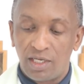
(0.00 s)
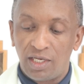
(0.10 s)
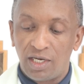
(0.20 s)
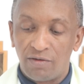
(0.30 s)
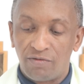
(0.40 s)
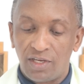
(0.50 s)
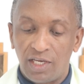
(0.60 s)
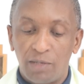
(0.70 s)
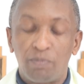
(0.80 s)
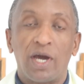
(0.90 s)
et
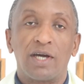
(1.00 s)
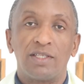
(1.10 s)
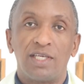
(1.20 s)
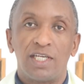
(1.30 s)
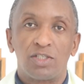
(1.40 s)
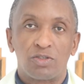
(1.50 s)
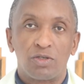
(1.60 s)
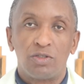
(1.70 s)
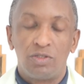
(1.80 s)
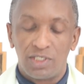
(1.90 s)
avait épargné
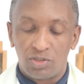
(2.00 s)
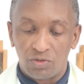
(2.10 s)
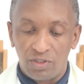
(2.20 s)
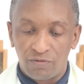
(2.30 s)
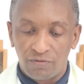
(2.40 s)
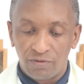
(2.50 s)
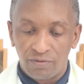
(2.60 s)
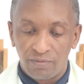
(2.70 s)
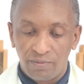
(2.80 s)
ceux des Juifs.